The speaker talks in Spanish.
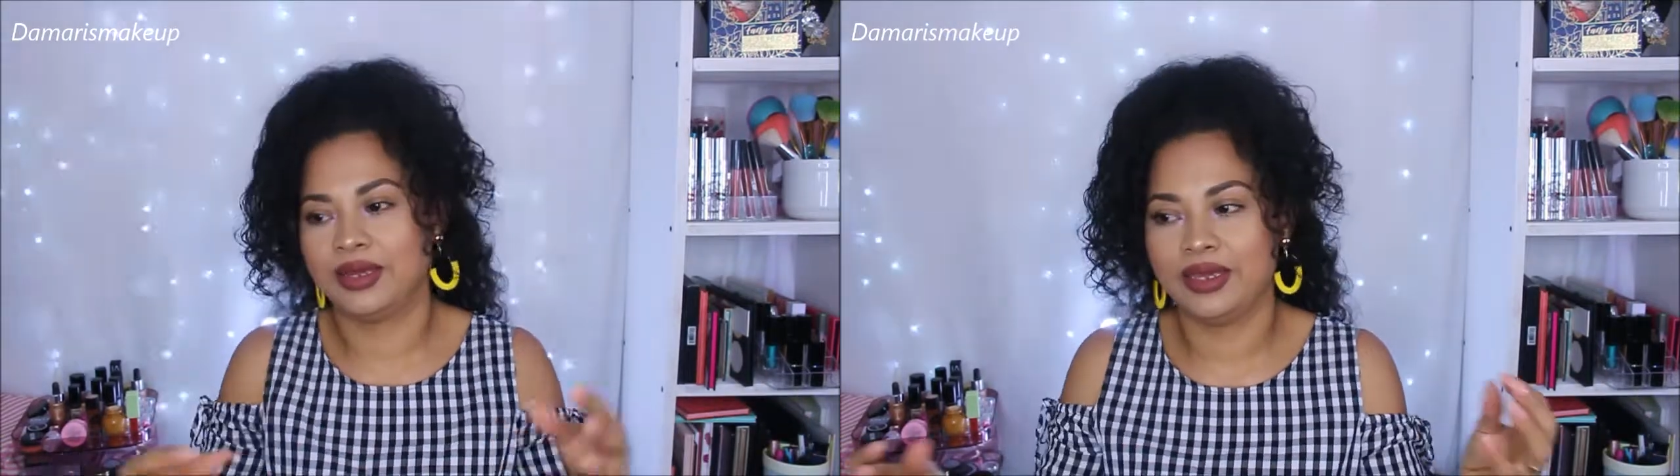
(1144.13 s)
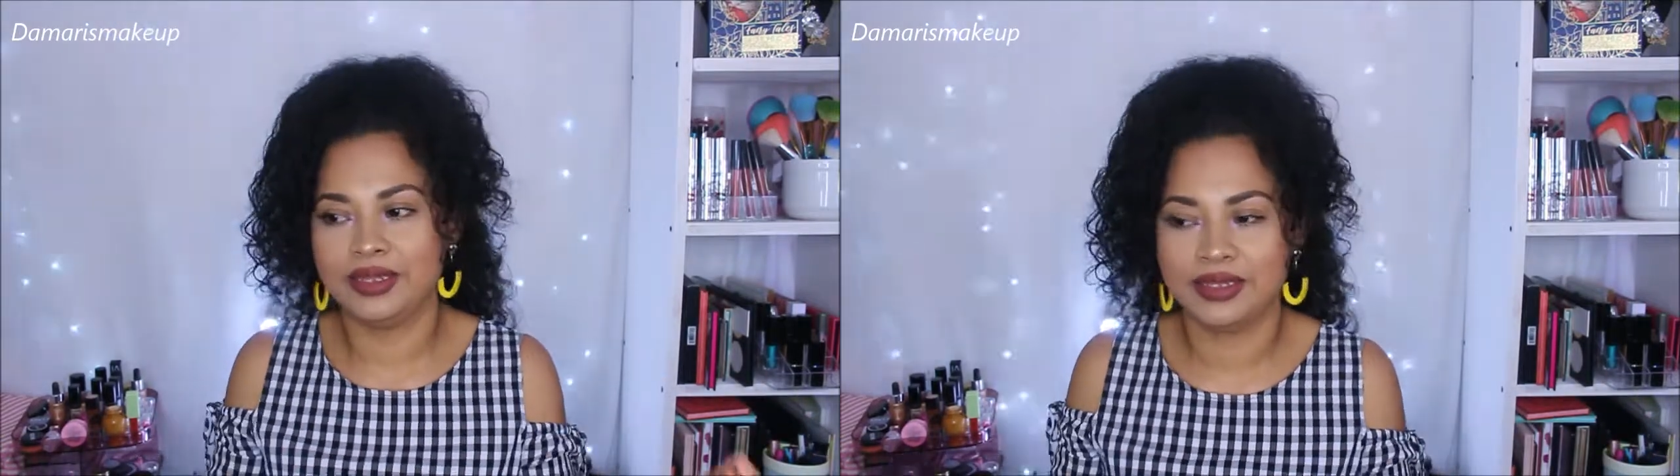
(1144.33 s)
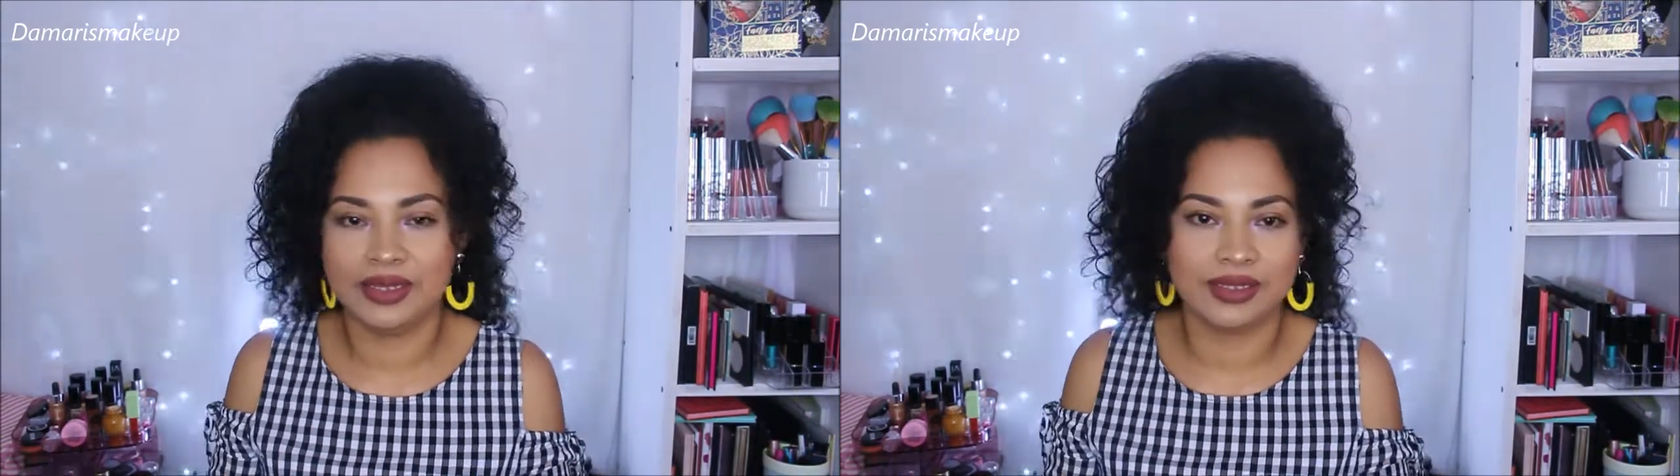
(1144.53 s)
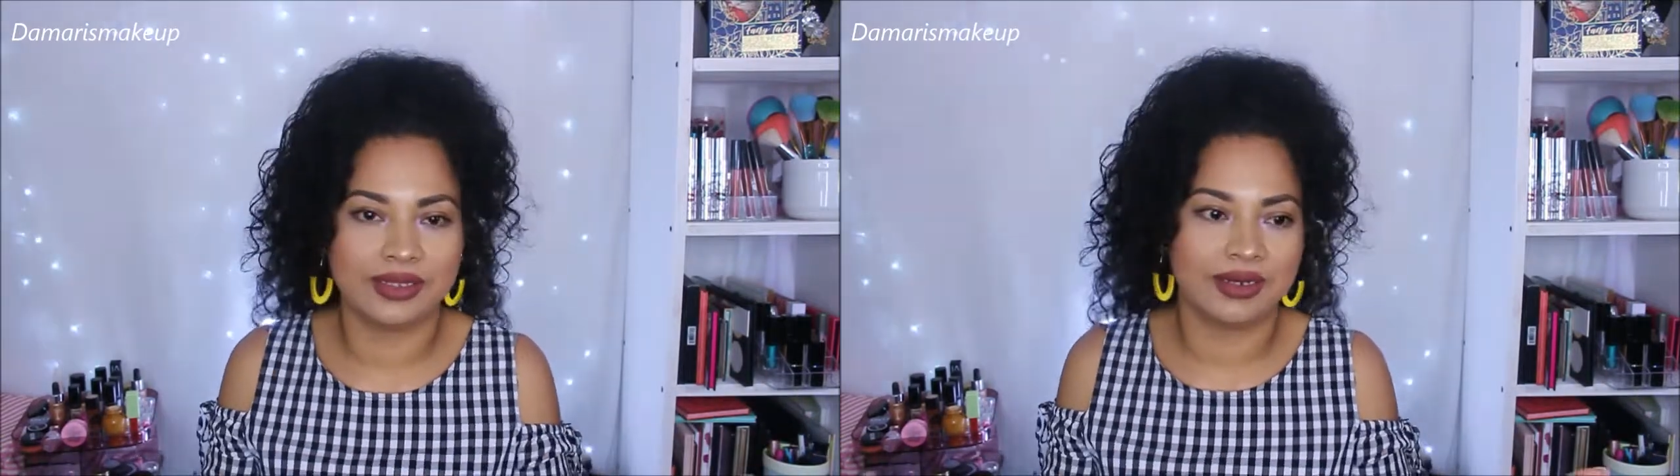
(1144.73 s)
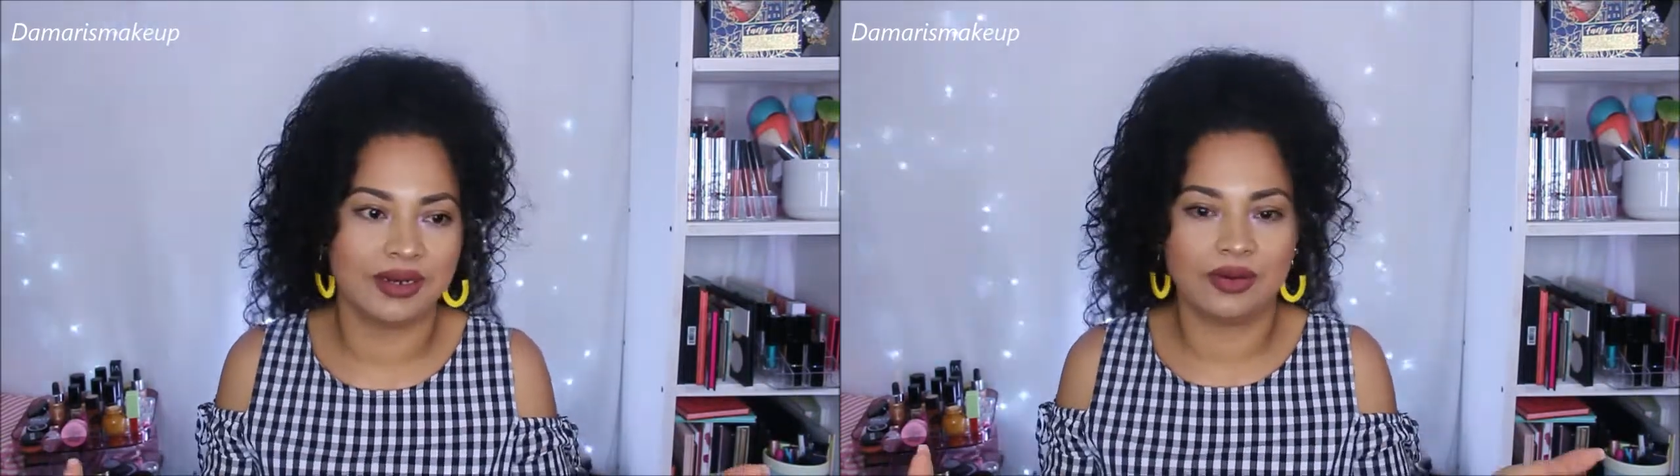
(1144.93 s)
hay gente que
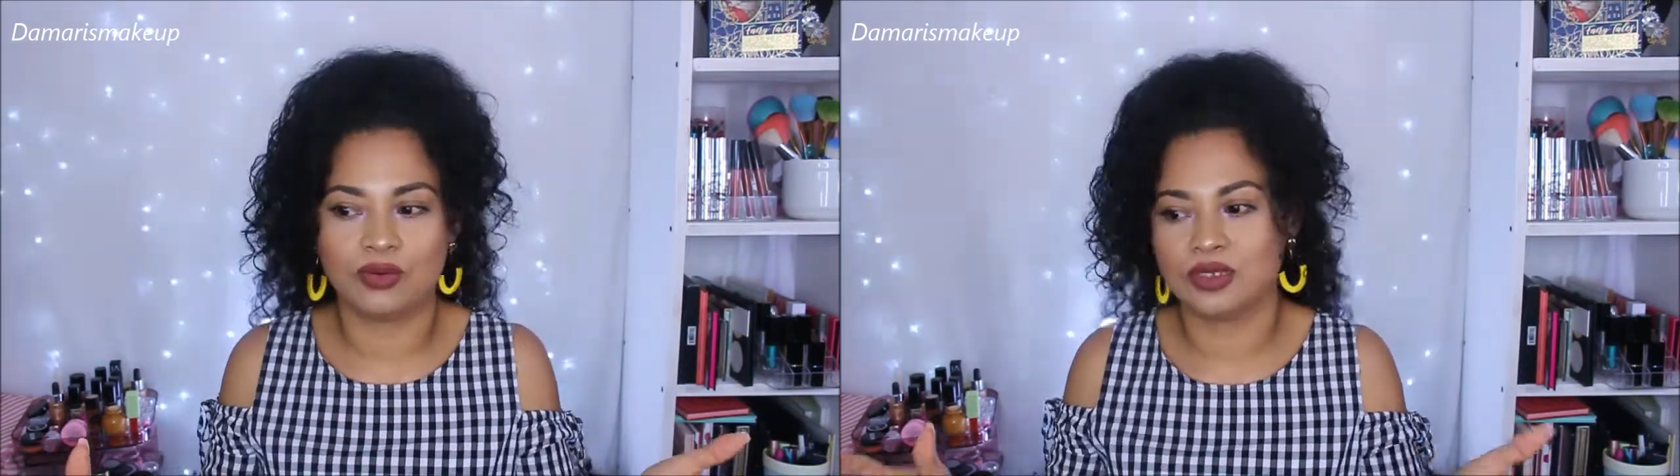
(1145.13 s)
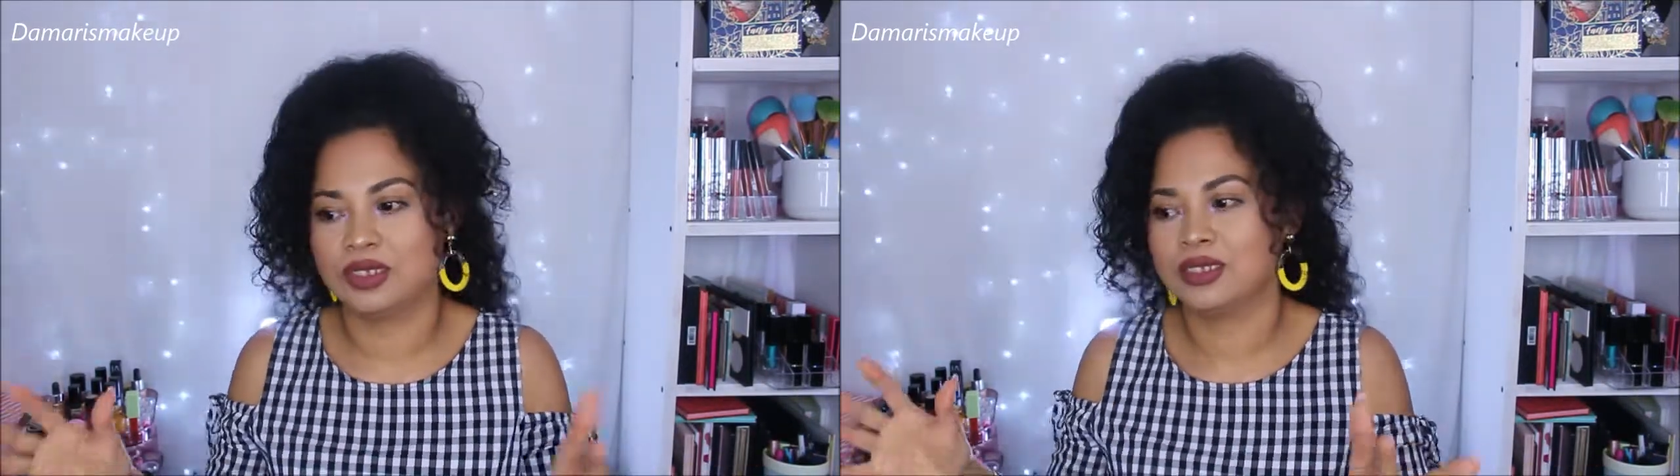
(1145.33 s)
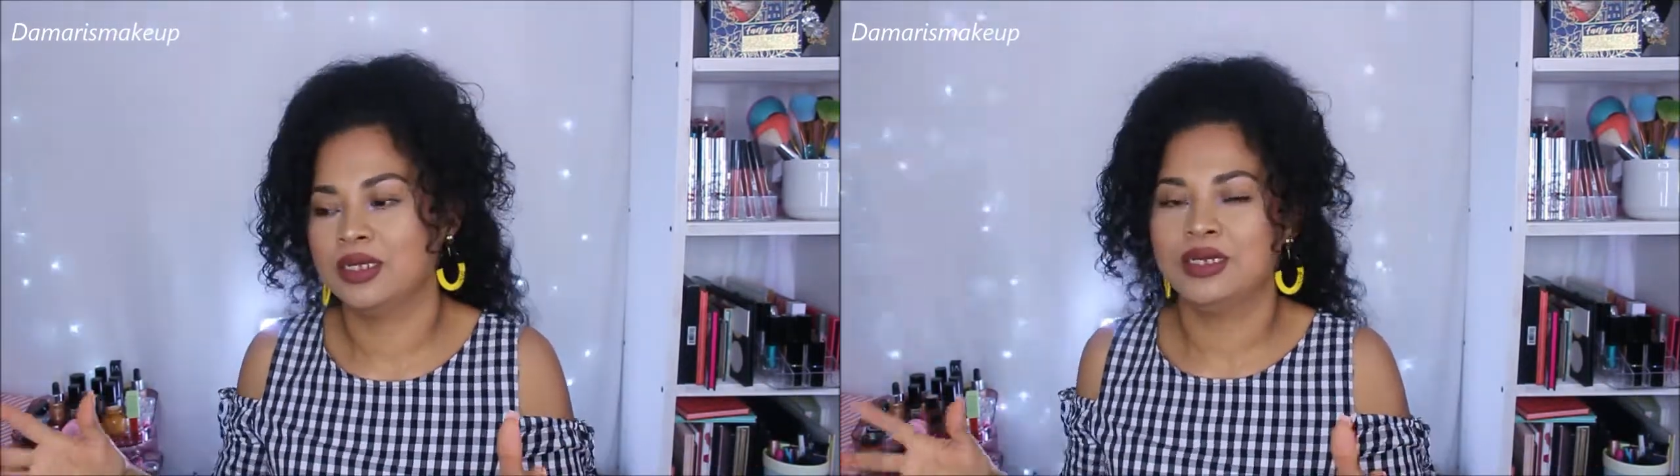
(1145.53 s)
tiene las cosas